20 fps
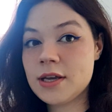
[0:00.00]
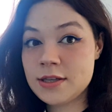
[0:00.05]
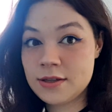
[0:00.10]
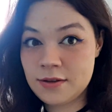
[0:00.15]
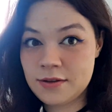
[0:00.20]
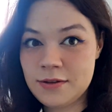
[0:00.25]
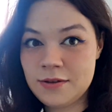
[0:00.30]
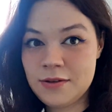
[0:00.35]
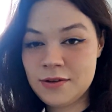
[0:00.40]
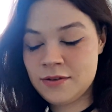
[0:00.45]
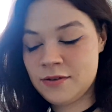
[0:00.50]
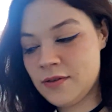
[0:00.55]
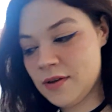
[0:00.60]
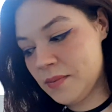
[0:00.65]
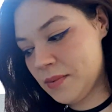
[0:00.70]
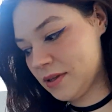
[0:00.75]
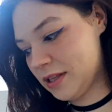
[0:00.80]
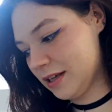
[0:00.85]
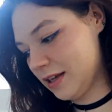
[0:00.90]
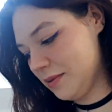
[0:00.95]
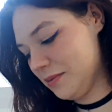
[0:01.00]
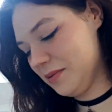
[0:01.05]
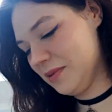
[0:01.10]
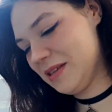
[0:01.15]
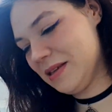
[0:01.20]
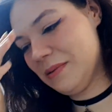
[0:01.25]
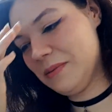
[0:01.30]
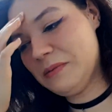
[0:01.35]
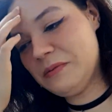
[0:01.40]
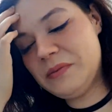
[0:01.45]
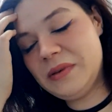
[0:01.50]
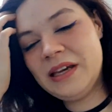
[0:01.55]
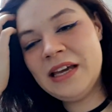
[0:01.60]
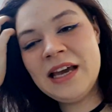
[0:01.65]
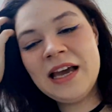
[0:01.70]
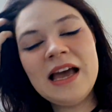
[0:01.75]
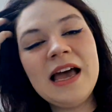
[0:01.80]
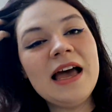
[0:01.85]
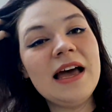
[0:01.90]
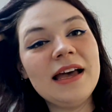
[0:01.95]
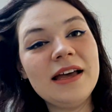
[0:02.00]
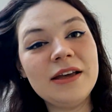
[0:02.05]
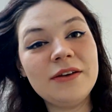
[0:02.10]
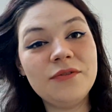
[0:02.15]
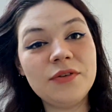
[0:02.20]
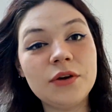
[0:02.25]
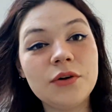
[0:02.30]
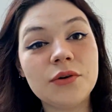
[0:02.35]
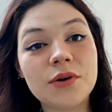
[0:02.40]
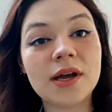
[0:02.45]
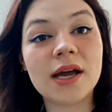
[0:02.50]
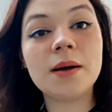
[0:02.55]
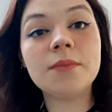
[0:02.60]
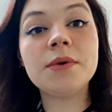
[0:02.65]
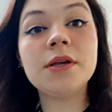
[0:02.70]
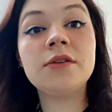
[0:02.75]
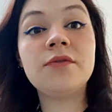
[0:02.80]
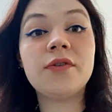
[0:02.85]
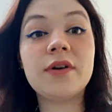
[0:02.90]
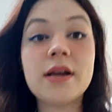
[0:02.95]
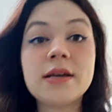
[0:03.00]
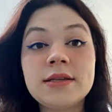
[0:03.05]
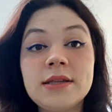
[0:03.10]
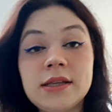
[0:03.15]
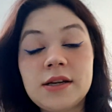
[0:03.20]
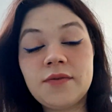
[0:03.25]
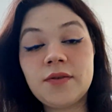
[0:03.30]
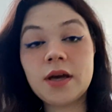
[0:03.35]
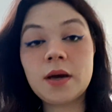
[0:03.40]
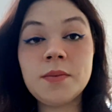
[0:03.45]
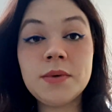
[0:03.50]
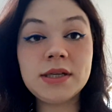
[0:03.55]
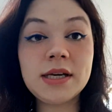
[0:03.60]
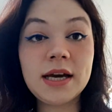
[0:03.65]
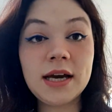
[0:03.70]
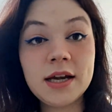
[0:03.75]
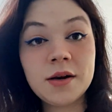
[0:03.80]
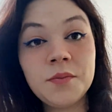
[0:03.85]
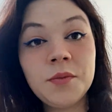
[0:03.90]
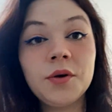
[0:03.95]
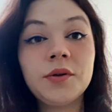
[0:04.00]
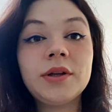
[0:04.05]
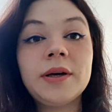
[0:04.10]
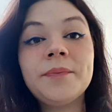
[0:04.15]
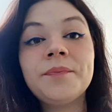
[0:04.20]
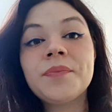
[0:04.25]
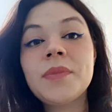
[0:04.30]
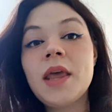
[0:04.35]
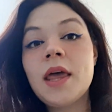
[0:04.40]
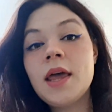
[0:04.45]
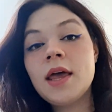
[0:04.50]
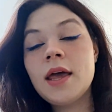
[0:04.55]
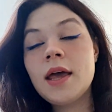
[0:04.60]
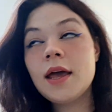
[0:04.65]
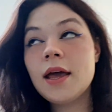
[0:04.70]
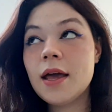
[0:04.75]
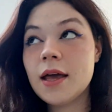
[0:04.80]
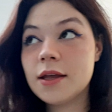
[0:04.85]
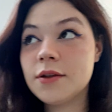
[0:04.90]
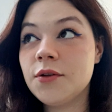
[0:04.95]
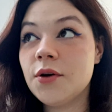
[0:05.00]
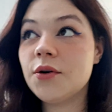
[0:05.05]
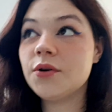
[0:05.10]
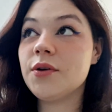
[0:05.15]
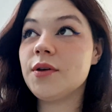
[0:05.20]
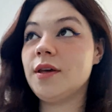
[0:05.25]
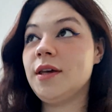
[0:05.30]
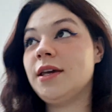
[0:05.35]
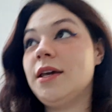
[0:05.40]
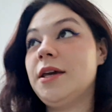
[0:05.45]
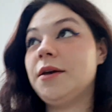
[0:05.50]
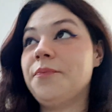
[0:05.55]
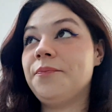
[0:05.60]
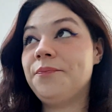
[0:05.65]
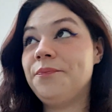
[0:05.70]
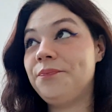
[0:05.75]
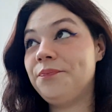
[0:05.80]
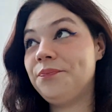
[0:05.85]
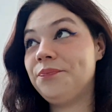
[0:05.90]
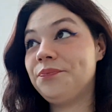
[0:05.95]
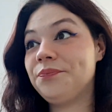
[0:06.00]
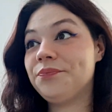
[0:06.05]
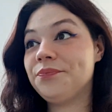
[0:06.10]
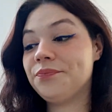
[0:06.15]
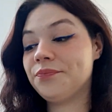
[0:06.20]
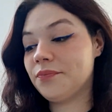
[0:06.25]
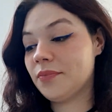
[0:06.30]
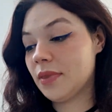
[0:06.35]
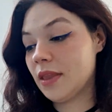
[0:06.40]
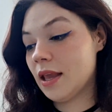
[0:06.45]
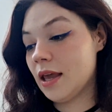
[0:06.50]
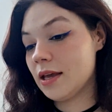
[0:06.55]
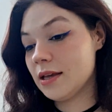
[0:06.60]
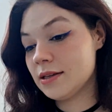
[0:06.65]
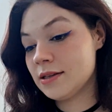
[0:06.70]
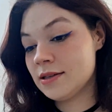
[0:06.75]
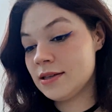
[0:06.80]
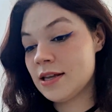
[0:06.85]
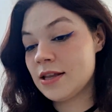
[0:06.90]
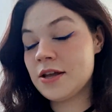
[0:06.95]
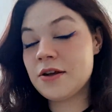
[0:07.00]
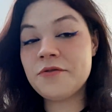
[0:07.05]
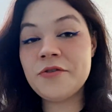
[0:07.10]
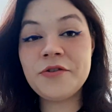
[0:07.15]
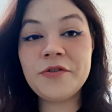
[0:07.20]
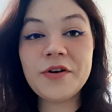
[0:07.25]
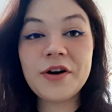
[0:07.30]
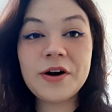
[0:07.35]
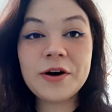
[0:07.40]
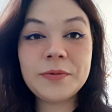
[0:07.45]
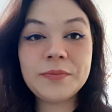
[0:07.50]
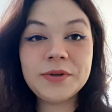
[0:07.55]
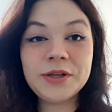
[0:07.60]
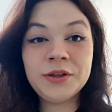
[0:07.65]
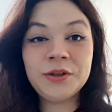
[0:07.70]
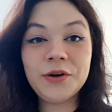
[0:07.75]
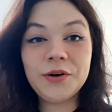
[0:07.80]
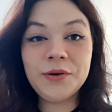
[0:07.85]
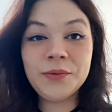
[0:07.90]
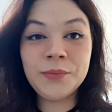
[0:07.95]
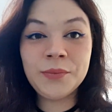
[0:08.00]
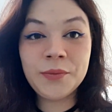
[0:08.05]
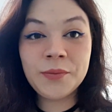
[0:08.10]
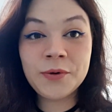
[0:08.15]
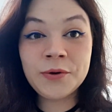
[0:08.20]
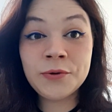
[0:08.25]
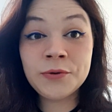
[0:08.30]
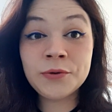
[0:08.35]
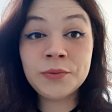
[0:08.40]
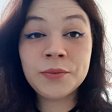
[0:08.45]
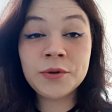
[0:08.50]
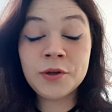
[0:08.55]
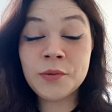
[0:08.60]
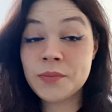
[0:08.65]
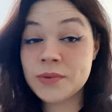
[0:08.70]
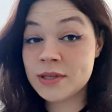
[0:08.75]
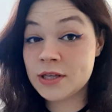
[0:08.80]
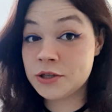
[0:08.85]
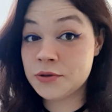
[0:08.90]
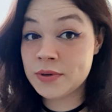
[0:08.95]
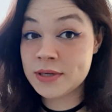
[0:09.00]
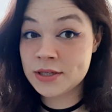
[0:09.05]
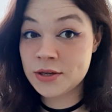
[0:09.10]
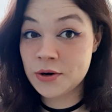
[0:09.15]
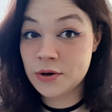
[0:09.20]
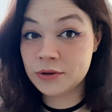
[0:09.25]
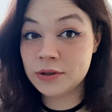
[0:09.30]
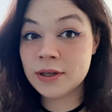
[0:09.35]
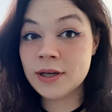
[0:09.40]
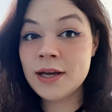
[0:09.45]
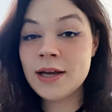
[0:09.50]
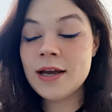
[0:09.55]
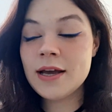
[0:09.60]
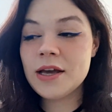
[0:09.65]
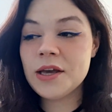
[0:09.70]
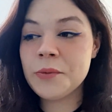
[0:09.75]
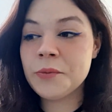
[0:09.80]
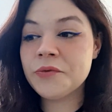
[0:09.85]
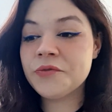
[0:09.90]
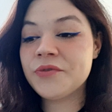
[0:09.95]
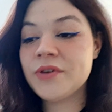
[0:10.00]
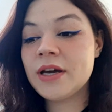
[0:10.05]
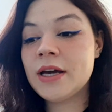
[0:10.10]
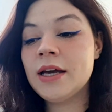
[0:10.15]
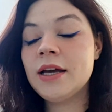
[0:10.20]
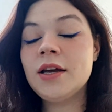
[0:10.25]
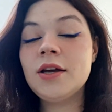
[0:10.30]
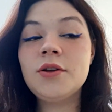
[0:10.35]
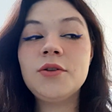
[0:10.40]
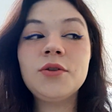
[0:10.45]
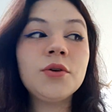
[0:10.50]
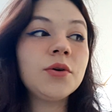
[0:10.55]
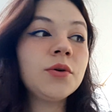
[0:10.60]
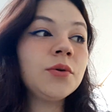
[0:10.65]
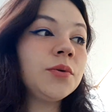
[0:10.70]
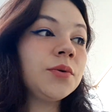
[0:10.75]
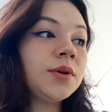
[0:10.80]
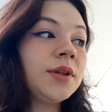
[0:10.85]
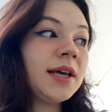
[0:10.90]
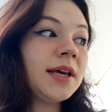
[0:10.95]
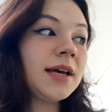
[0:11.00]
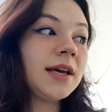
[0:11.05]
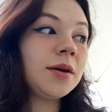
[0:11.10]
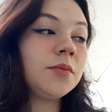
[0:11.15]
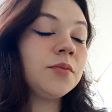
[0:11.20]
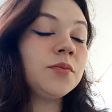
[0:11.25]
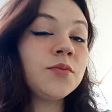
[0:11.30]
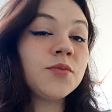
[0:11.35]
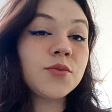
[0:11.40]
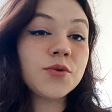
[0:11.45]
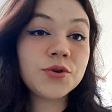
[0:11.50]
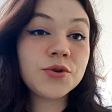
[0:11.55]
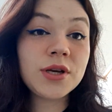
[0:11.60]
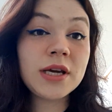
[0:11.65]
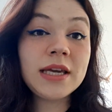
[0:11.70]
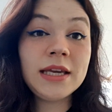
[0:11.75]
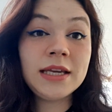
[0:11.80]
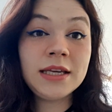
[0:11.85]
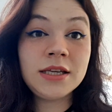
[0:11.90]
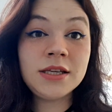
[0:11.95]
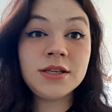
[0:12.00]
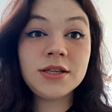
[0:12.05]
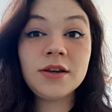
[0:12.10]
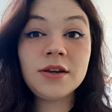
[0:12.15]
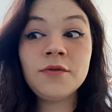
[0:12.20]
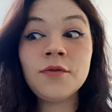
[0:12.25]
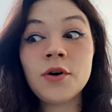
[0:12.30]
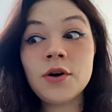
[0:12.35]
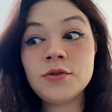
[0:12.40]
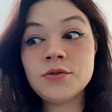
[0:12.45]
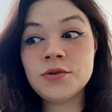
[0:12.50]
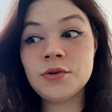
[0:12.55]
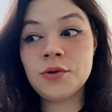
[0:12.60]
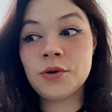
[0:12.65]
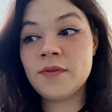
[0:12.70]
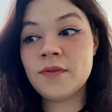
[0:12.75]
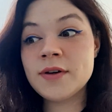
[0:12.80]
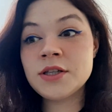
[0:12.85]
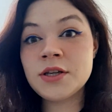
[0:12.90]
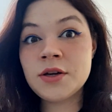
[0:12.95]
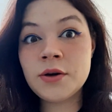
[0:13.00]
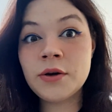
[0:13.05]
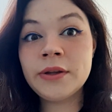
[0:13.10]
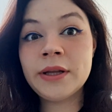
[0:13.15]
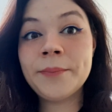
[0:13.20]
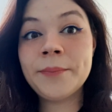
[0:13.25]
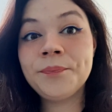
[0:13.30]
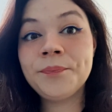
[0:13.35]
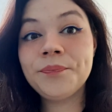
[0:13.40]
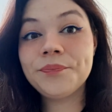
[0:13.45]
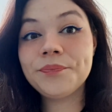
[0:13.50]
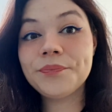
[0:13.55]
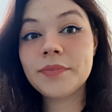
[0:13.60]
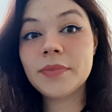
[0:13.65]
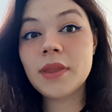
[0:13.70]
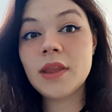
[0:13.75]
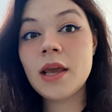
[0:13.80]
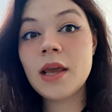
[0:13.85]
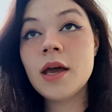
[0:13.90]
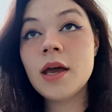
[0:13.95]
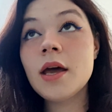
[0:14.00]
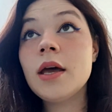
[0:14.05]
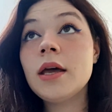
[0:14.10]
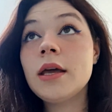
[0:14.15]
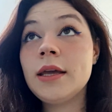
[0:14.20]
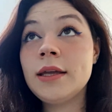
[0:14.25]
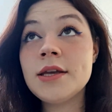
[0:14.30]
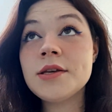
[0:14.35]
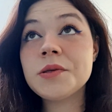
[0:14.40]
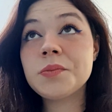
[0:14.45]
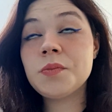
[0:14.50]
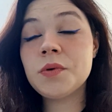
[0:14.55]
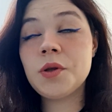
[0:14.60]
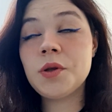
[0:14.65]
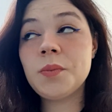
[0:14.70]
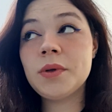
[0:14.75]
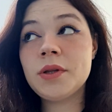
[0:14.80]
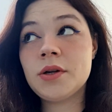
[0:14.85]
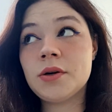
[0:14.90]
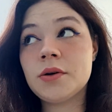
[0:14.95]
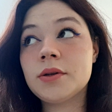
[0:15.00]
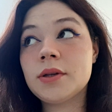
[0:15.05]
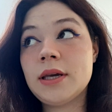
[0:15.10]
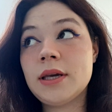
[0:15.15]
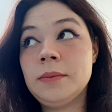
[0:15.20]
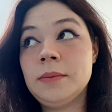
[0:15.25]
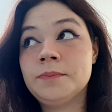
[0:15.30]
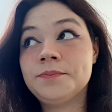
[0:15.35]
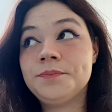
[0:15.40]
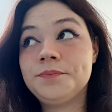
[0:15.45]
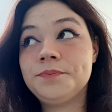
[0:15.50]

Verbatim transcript: z, z dwiema takimi samymi e, figurkami i dwa razy trafiła mi się Hermiona. No i zdenerwowało mnie to, bo moją ulubioną postacią jest Ron. I mówię, no kurde, muszę iść i w końcu dorwać Rona. Idę sobie do Biedronki